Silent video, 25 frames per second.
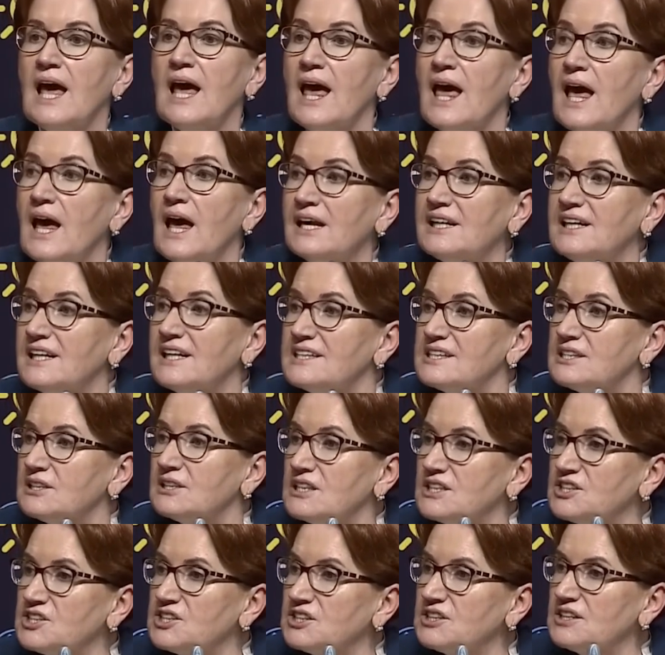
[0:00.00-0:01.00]

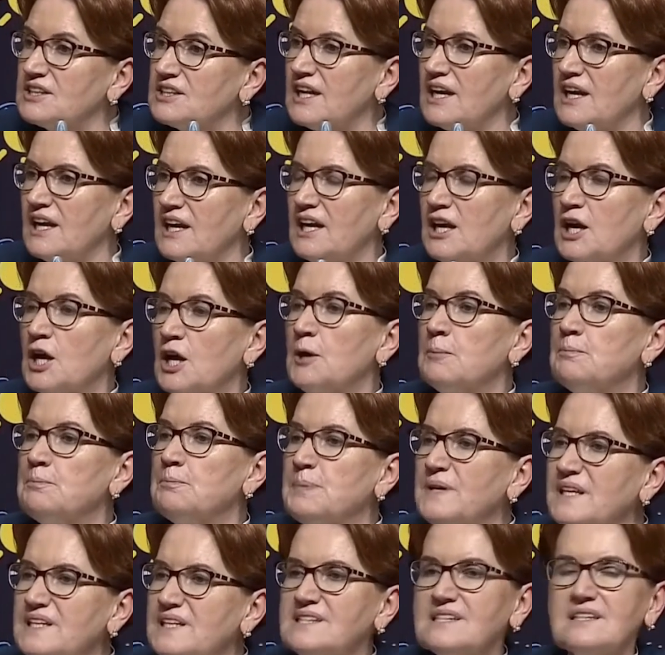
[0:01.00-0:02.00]
herkesin içinde
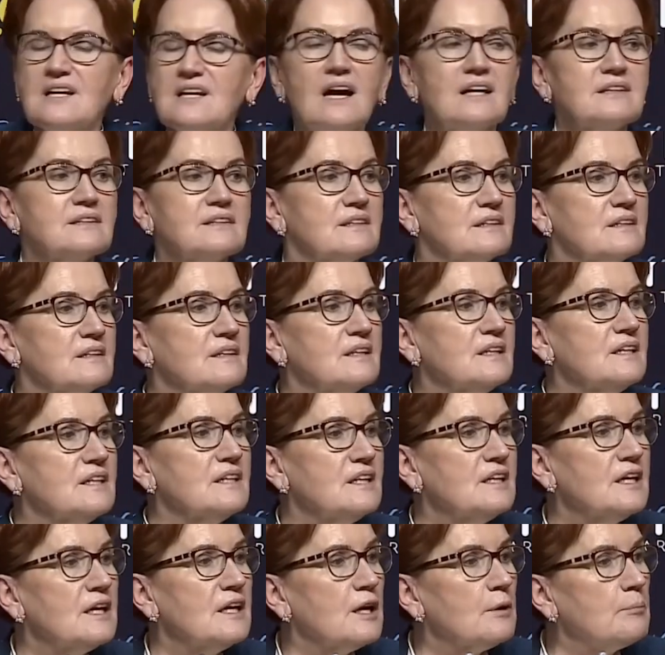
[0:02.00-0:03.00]

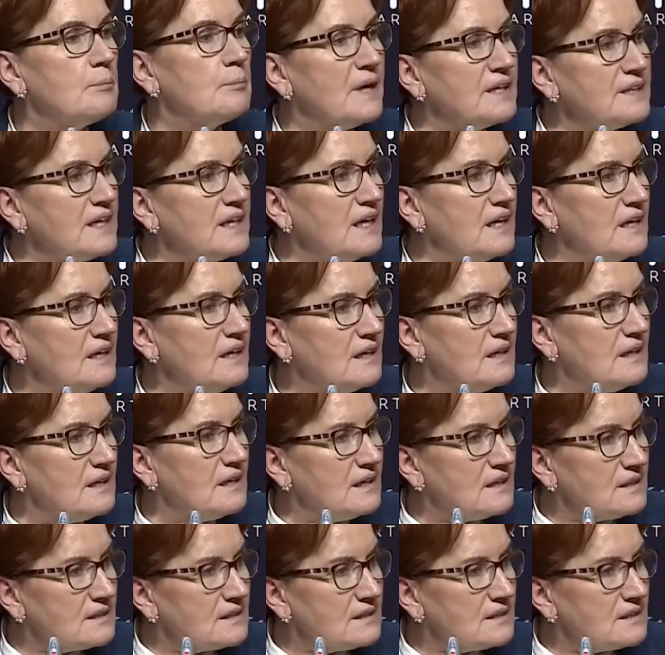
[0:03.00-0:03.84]
bizzatihi bana